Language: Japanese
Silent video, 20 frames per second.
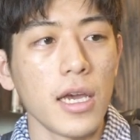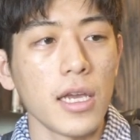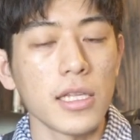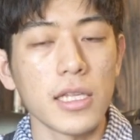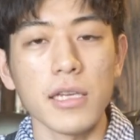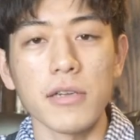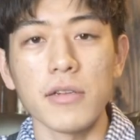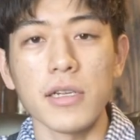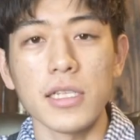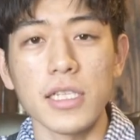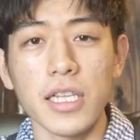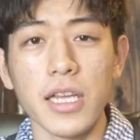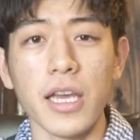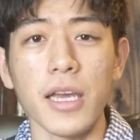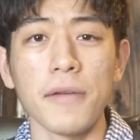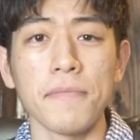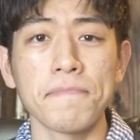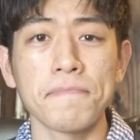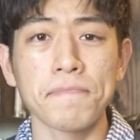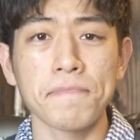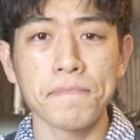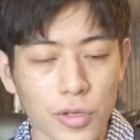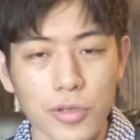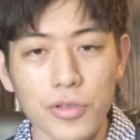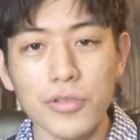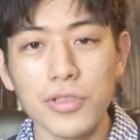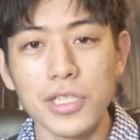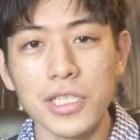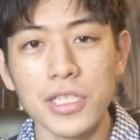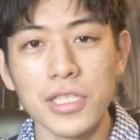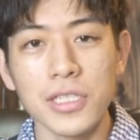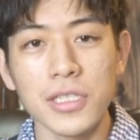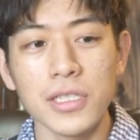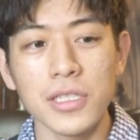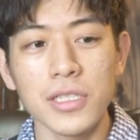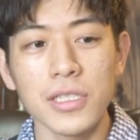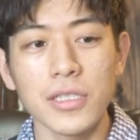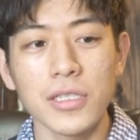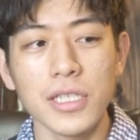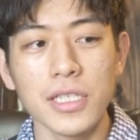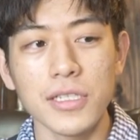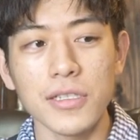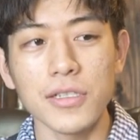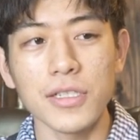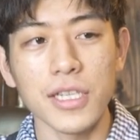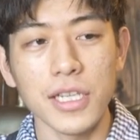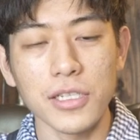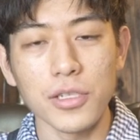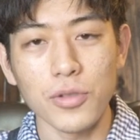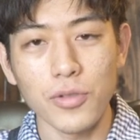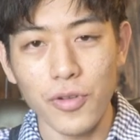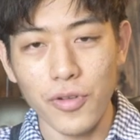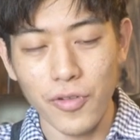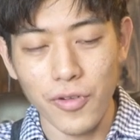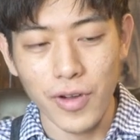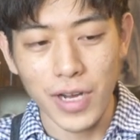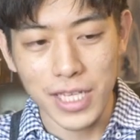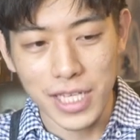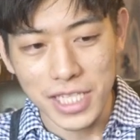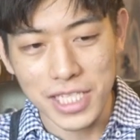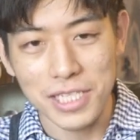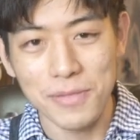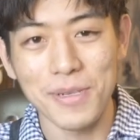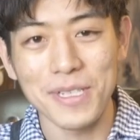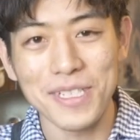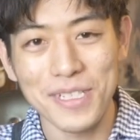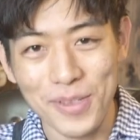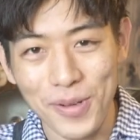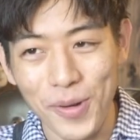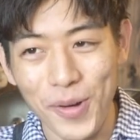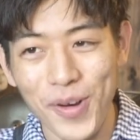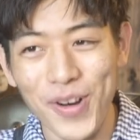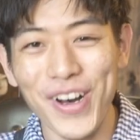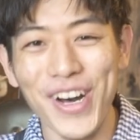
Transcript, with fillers: いてくれて、友人についてちょっとお話ししますと